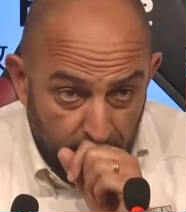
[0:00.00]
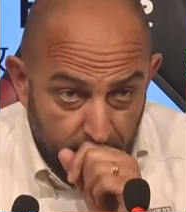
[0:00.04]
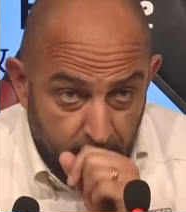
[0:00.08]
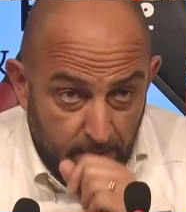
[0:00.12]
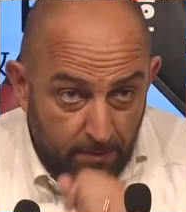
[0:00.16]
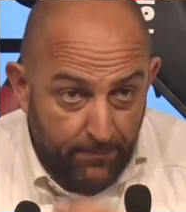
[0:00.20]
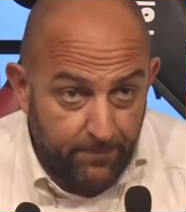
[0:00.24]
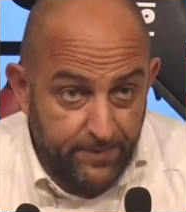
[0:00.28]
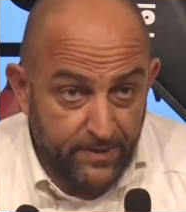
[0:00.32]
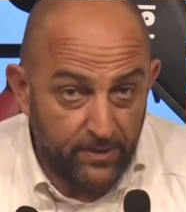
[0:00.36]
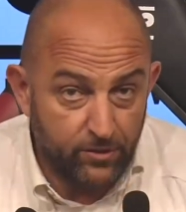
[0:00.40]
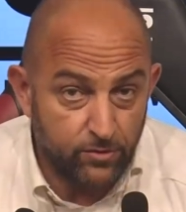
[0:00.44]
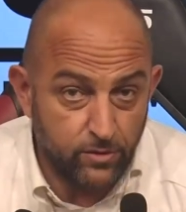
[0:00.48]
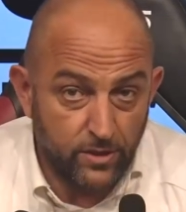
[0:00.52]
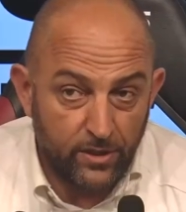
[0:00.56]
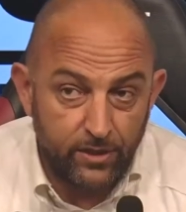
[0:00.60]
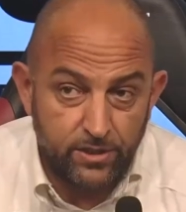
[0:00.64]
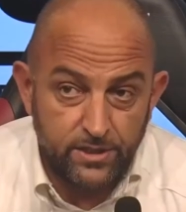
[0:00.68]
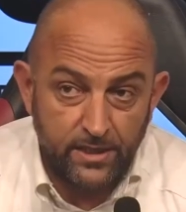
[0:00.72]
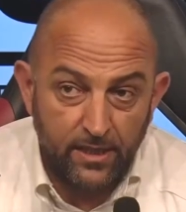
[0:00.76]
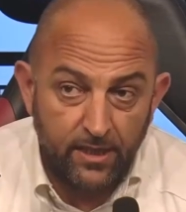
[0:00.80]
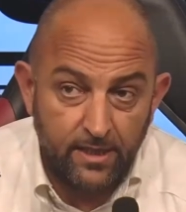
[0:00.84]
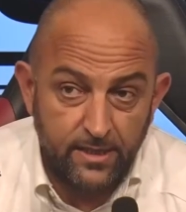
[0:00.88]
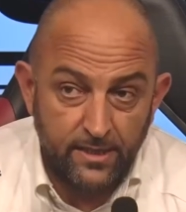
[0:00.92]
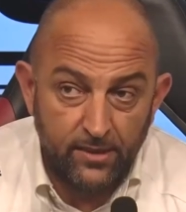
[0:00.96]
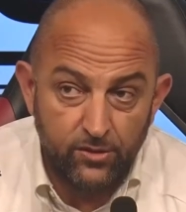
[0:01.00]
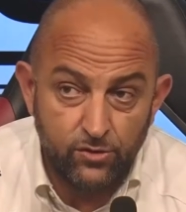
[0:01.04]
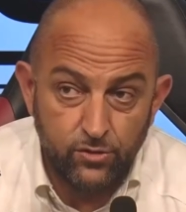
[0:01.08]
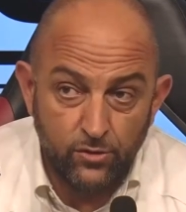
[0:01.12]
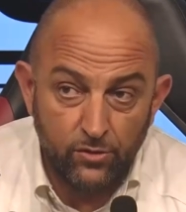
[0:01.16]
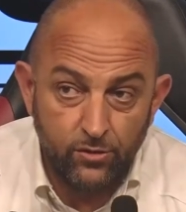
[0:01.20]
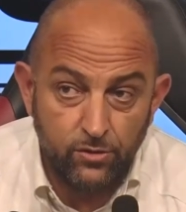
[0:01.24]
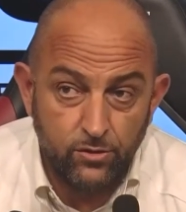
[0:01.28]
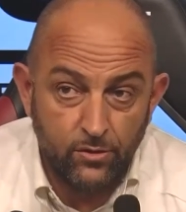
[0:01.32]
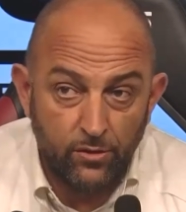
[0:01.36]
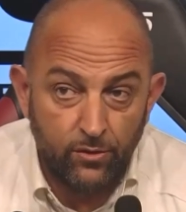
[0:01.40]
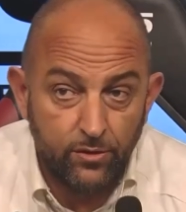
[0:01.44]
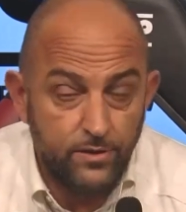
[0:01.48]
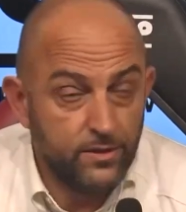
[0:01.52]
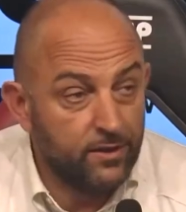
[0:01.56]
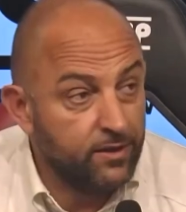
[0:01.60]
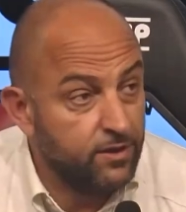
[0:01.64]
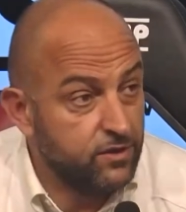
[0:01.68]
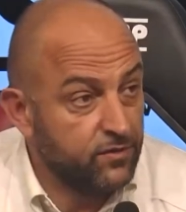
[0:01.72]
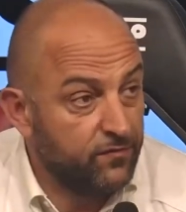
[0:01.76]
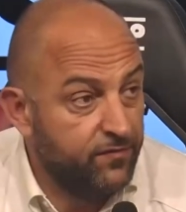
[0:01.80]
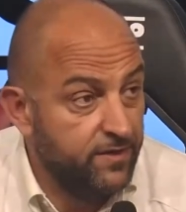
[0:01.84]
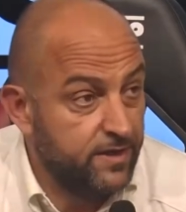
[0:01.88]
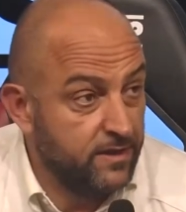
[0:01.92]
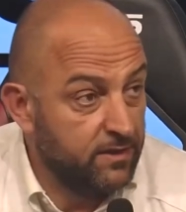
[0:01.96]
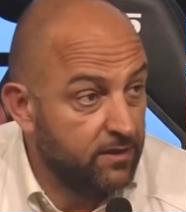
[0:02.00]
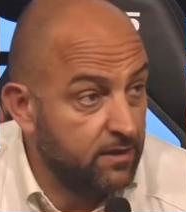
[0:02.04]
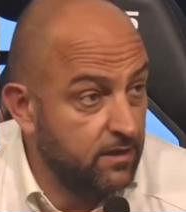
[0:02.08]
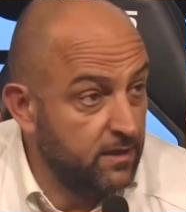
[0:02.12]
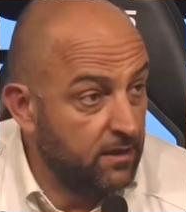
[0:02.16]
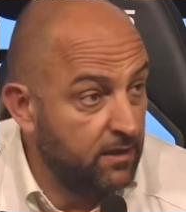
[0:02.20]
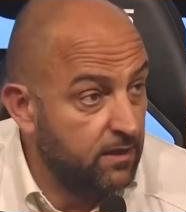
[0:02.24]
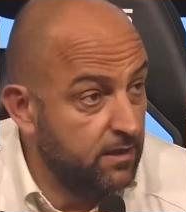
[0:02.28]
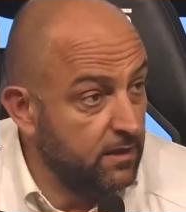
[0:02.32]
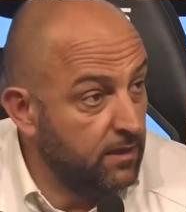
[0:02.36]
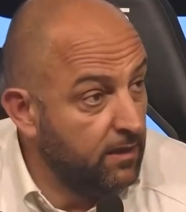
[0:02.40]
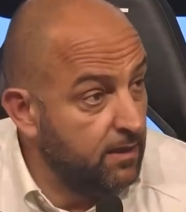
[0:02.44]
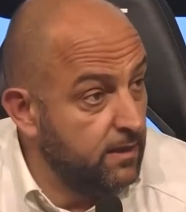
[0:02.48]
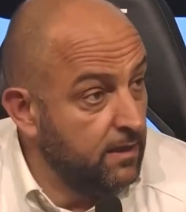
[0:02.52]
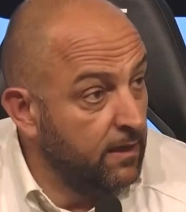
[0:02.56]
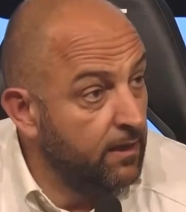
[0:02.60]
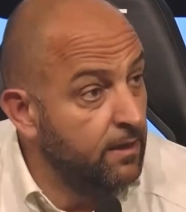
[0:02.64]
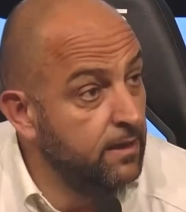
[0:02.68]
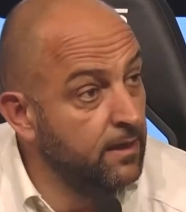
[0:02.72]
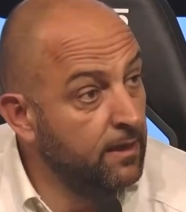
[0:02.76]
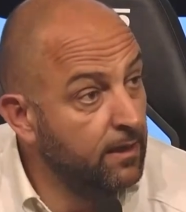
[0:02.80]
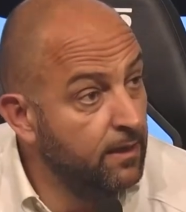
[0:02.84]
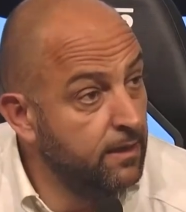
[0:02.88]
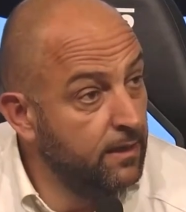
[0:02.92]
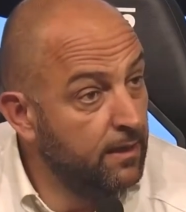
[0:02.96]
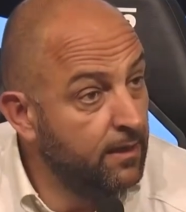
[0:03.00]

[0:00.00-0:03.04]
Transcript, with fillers: Penso che sia l'esodo in trasferta